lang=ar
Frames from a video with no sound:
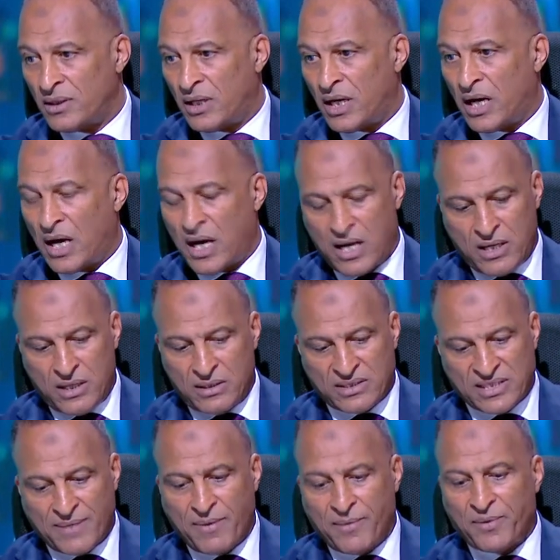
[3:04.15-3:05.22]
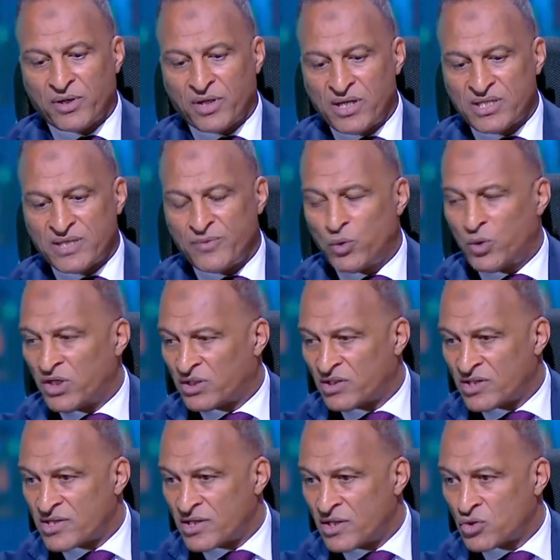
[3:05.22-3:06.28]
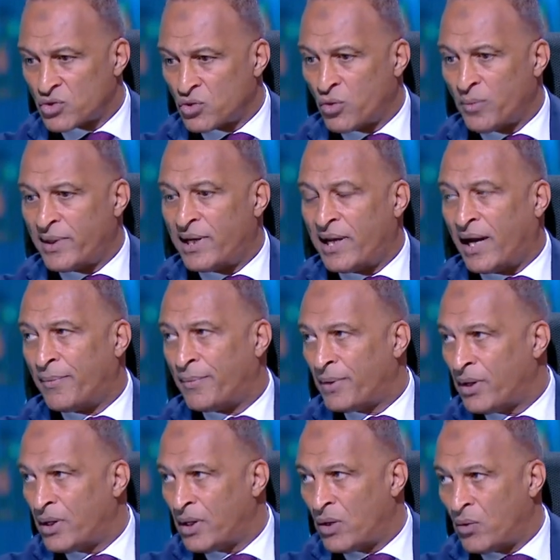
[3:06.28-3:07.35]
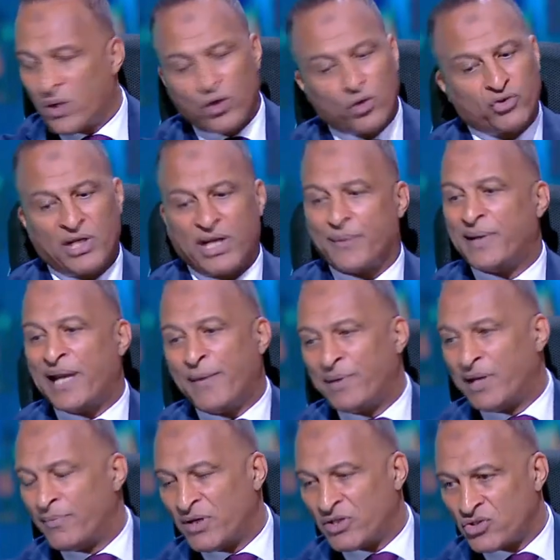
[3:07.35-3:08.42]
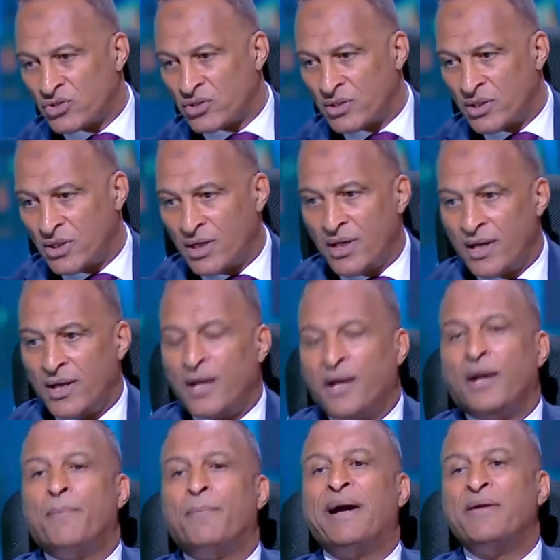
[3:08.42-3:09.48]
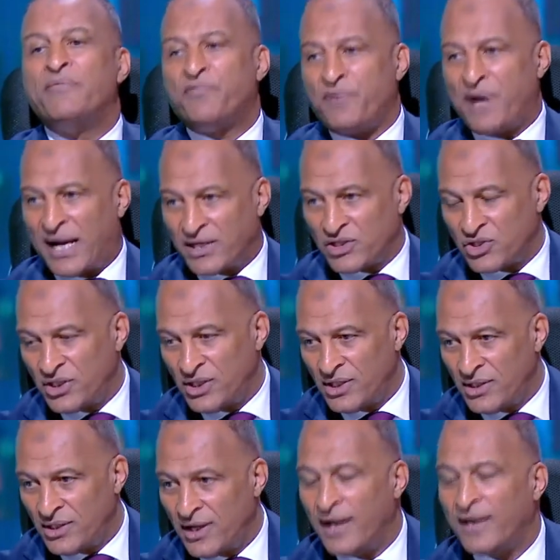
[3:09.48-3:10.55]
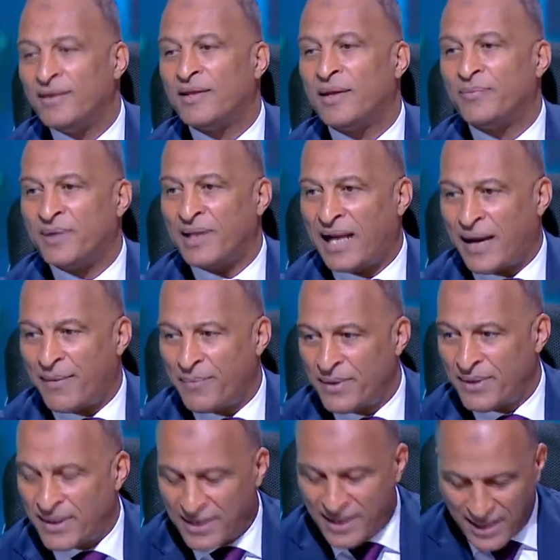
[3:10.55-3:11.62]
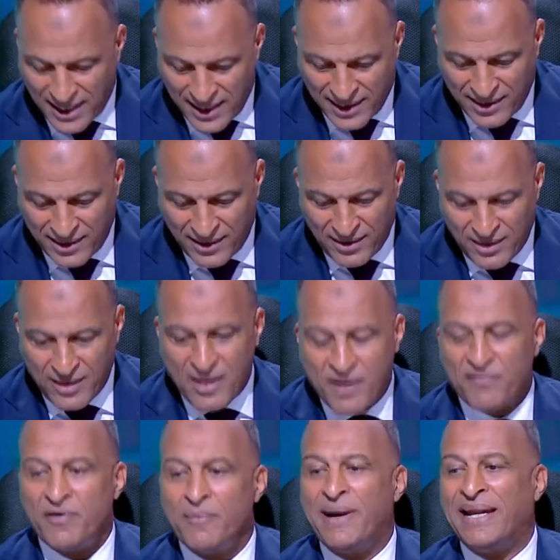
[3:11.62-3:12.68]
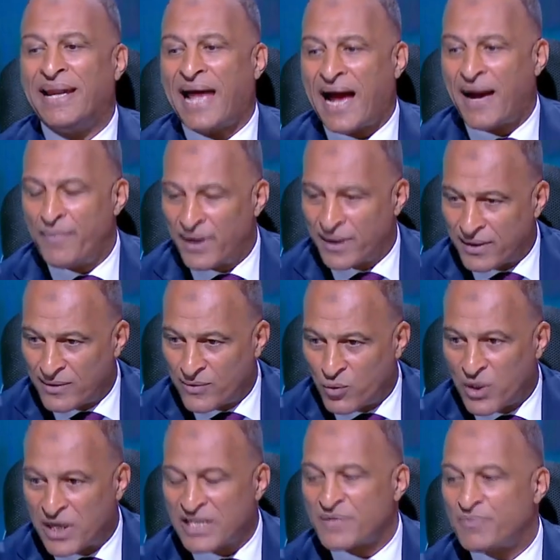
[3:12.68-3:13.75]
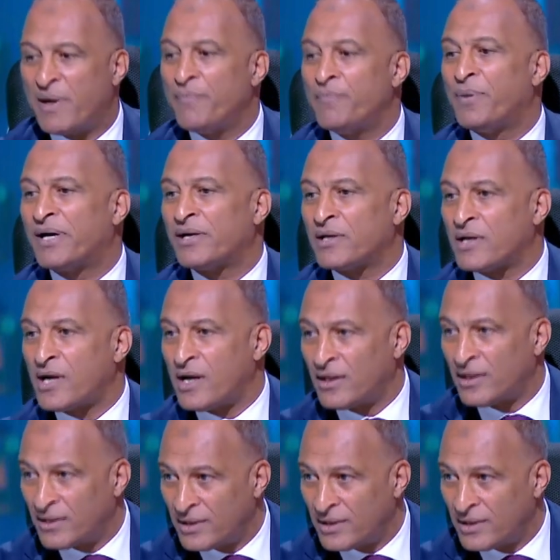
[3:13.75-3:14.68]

آه، آه، السبب الرئيسي من وجهه نظري اسلوب اللعب وانا قلت لك من قبل الماتش ما ينفعش انت بتلعب النادي الاهلي في ملعبك وكسبان بره